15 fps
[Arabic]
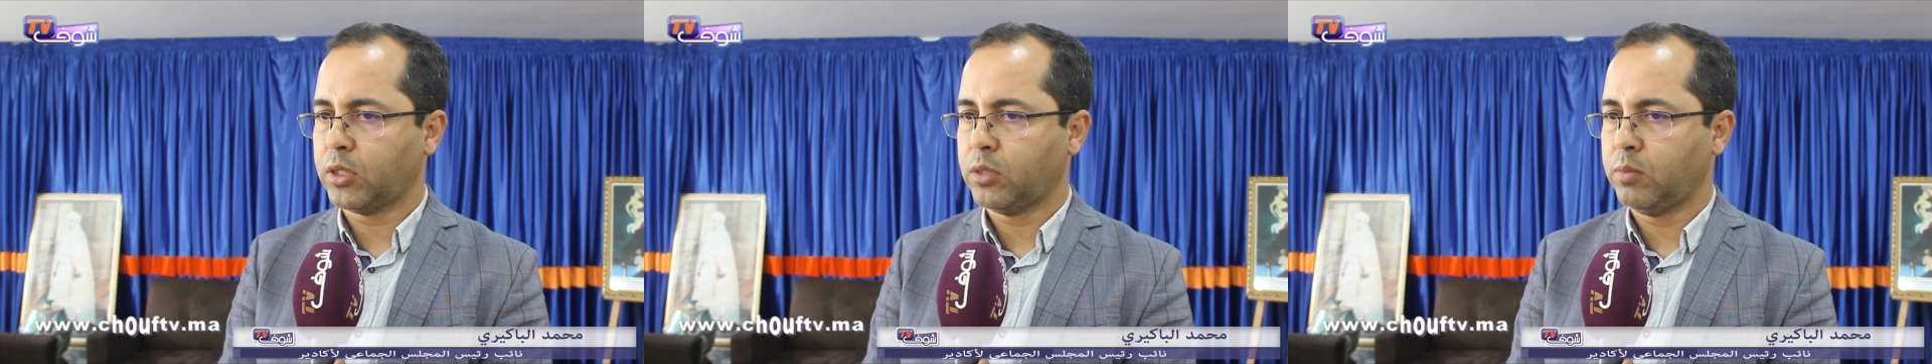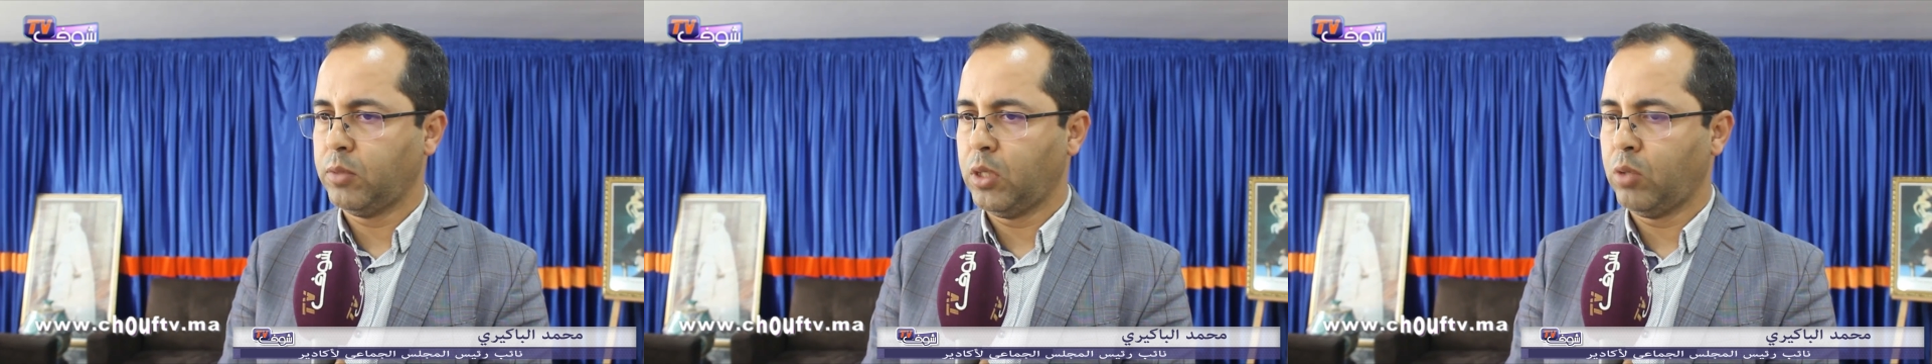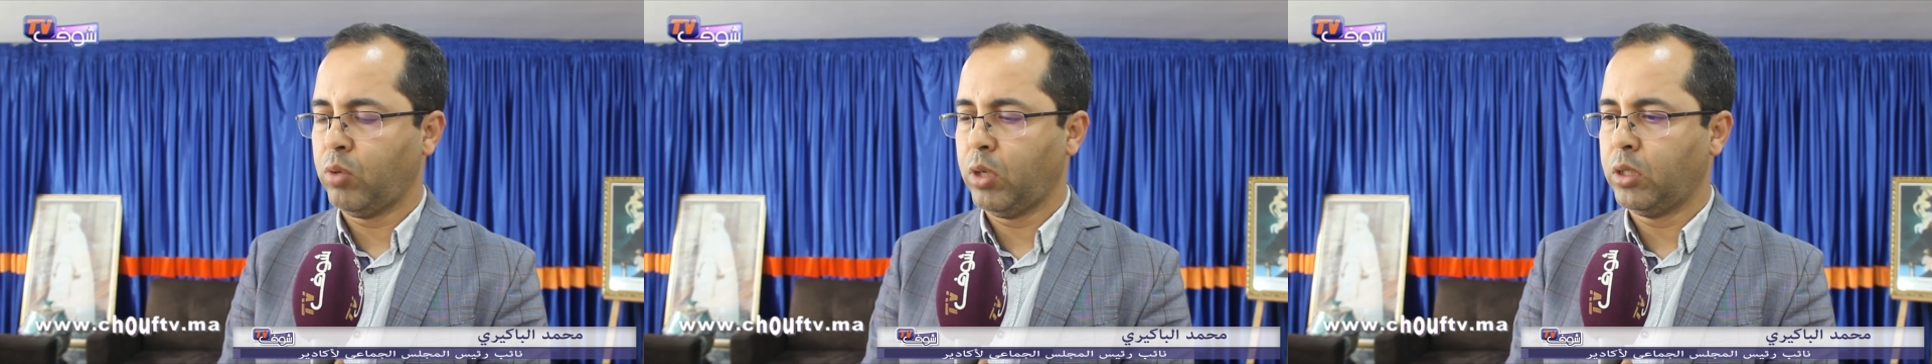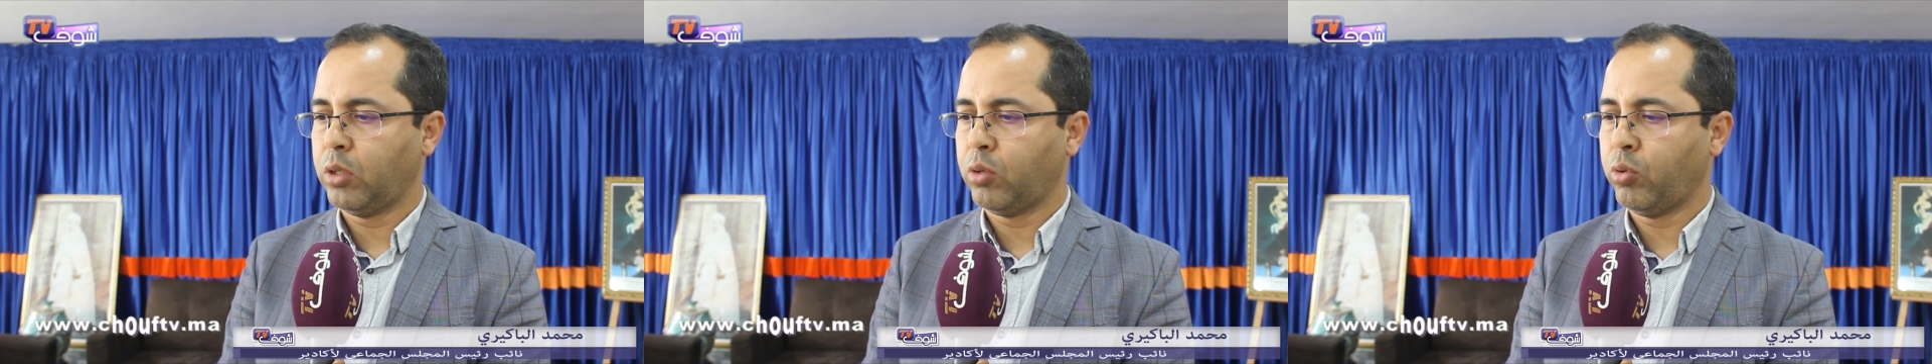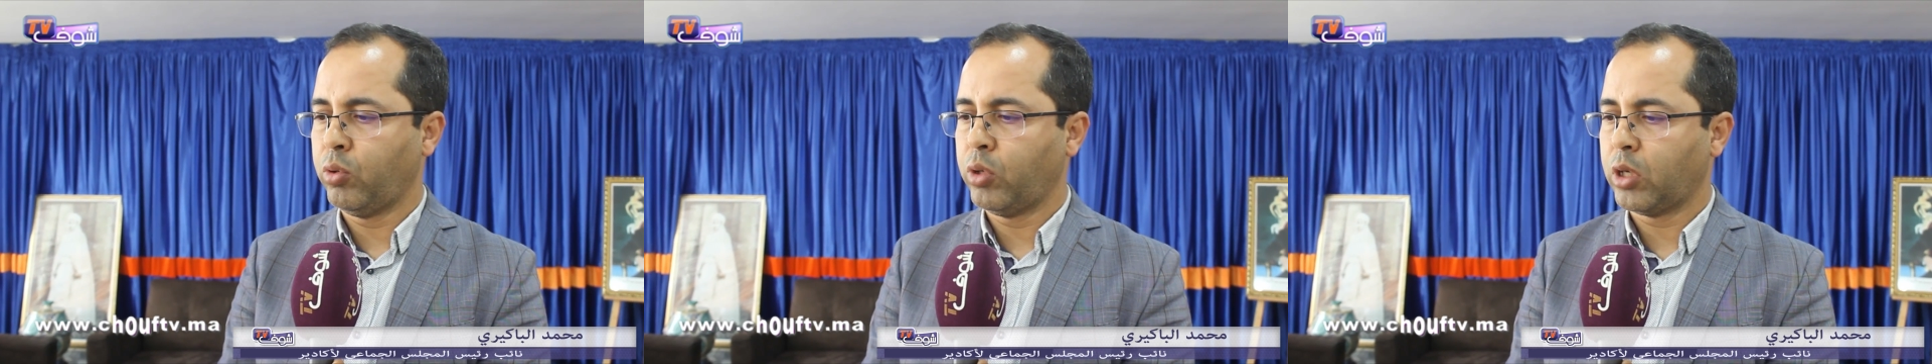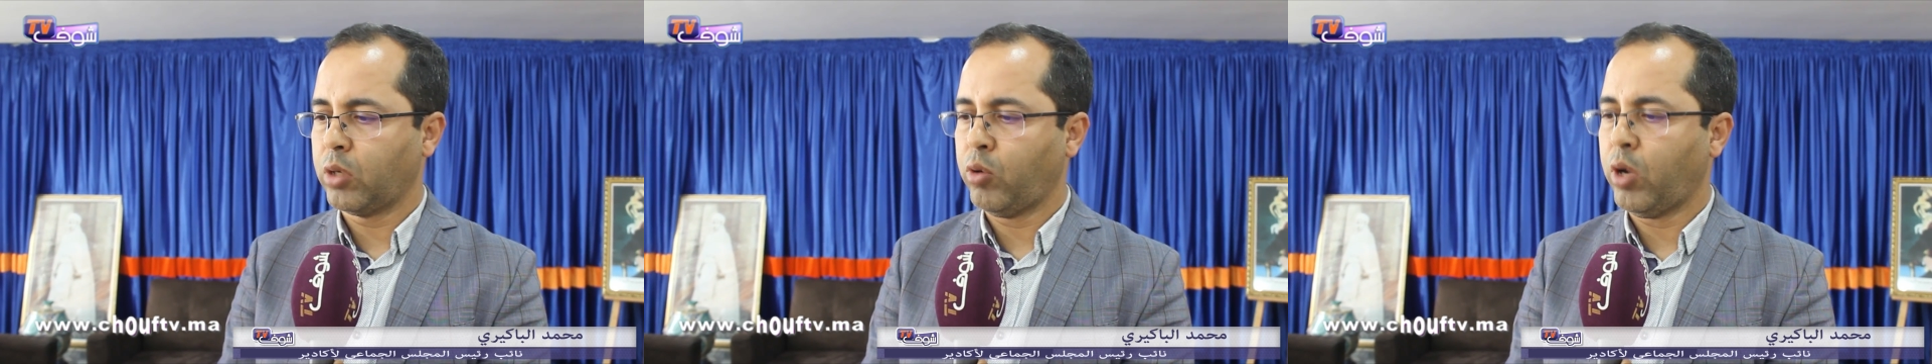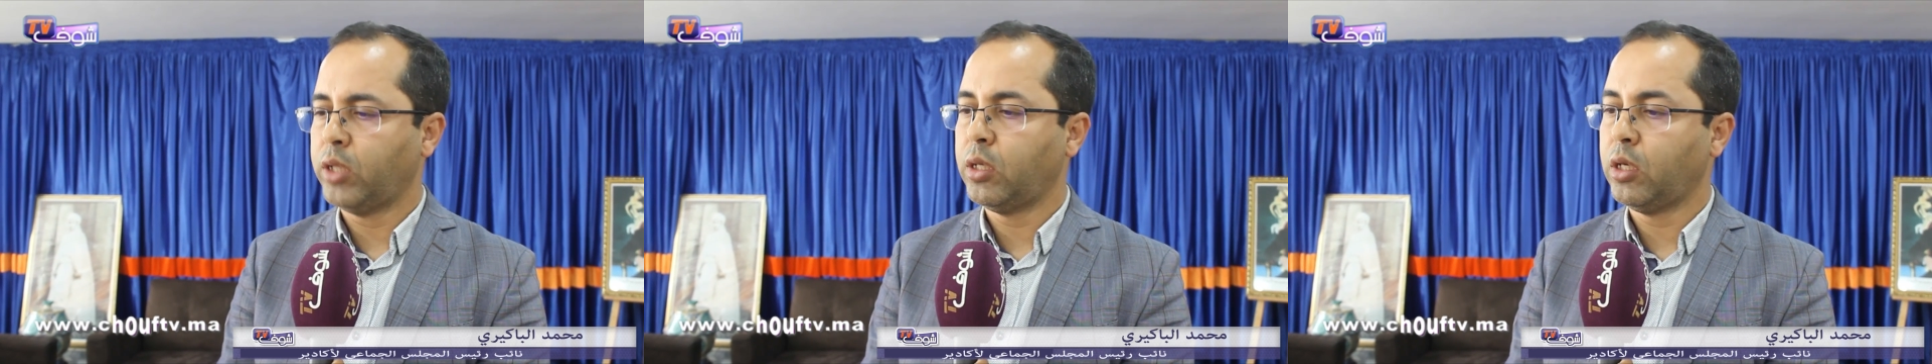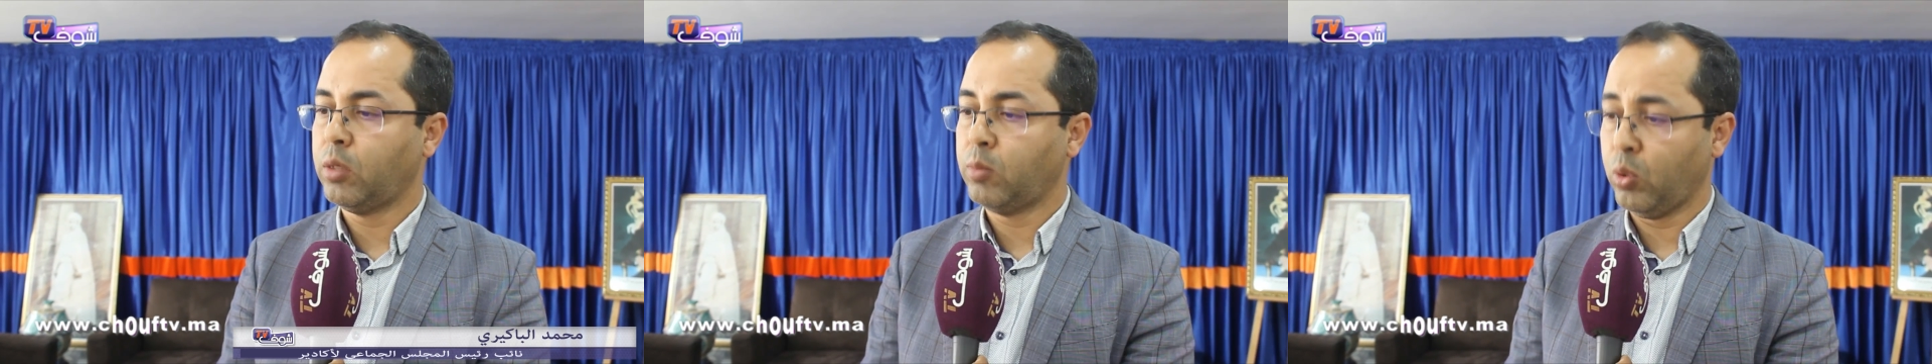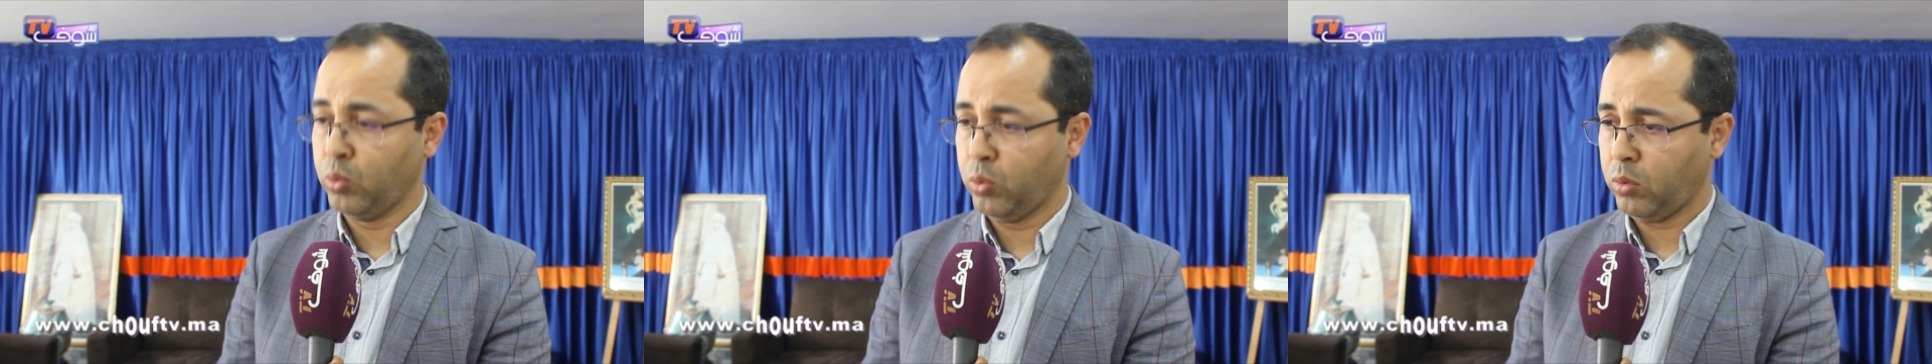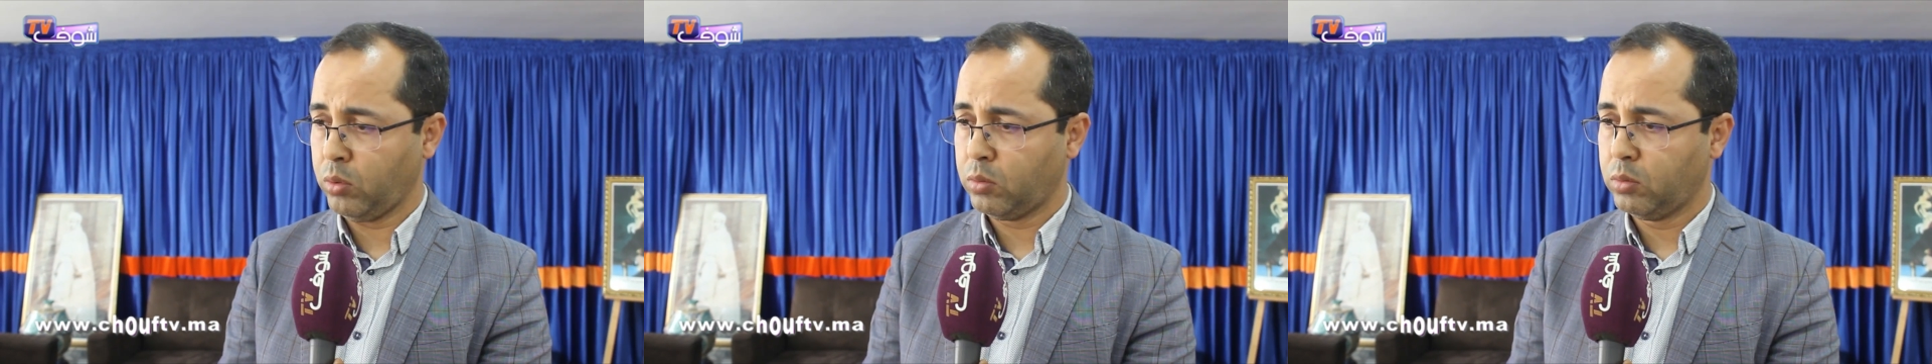التسميه هو ان يكون هناك وحده
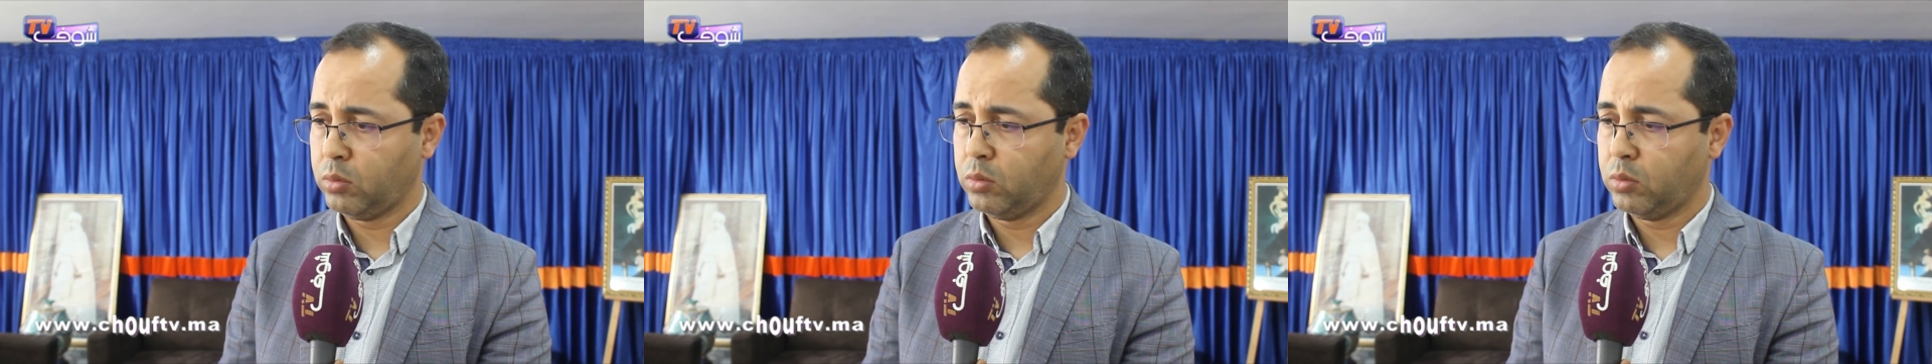للموضوع